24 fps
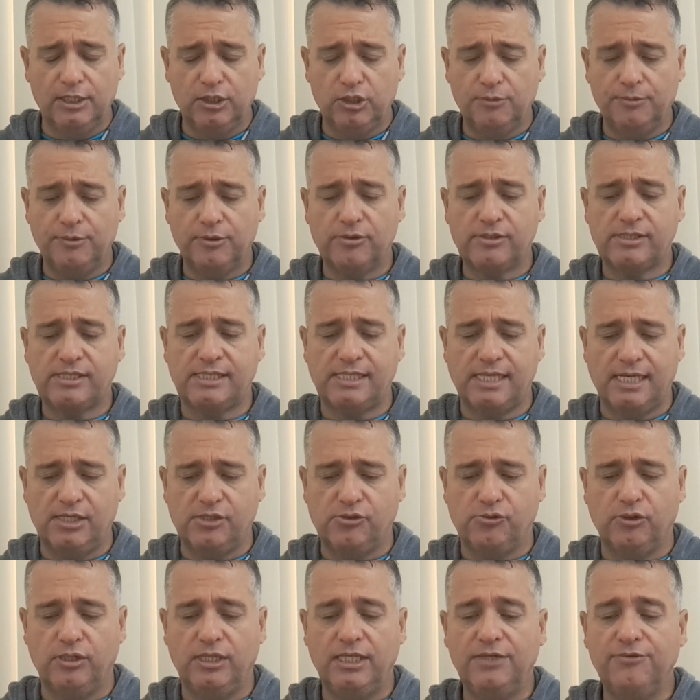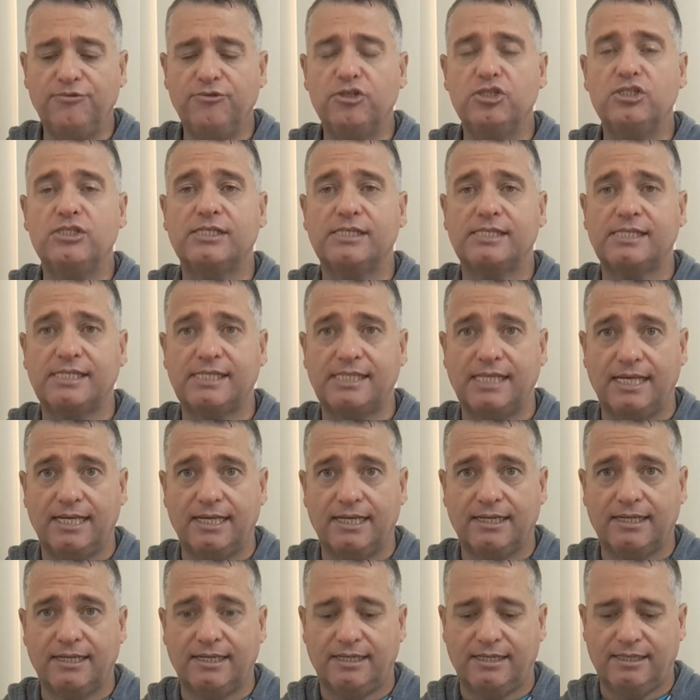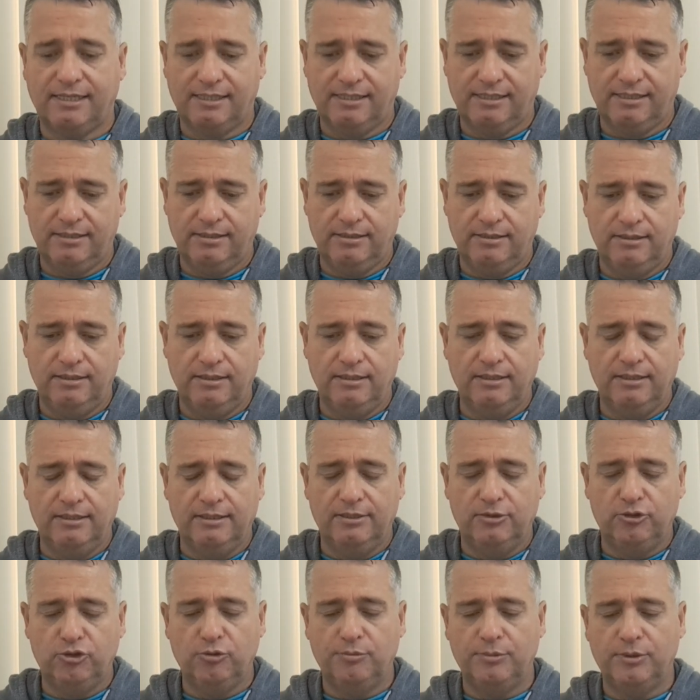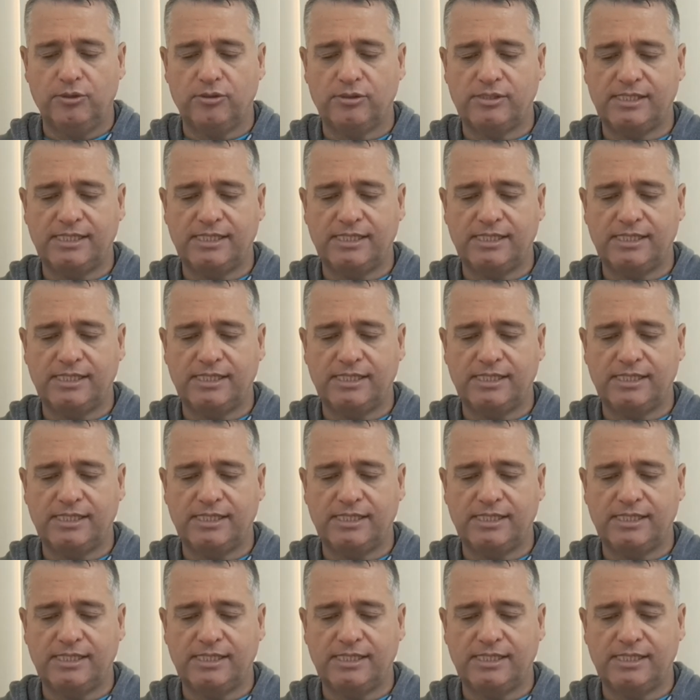Número 6, o livro de Esther. Número